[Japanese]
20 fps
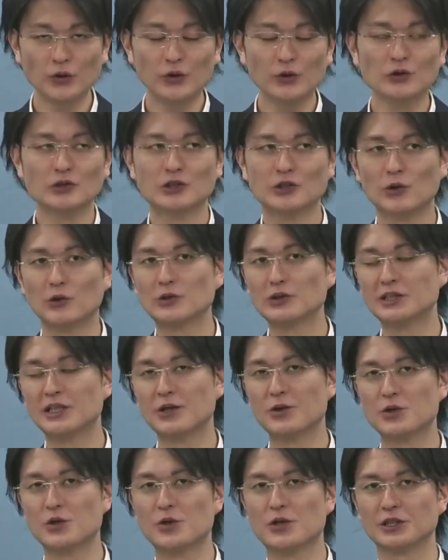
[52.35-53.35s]
いう属性
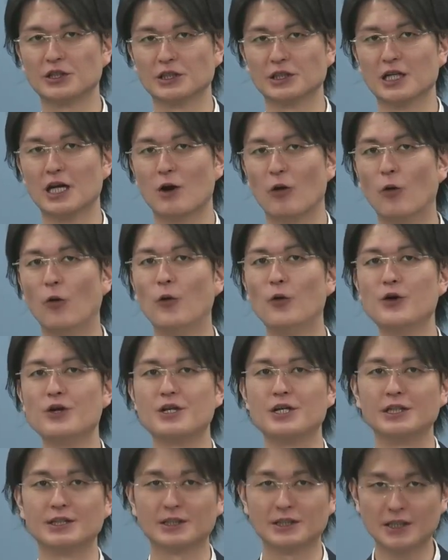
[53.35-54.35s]
の人たちが多い
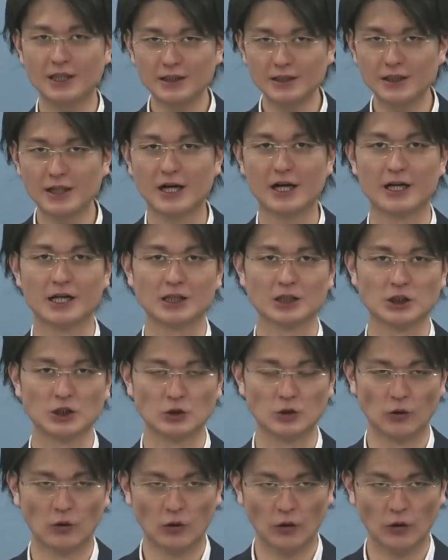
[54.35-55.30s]
んですかって話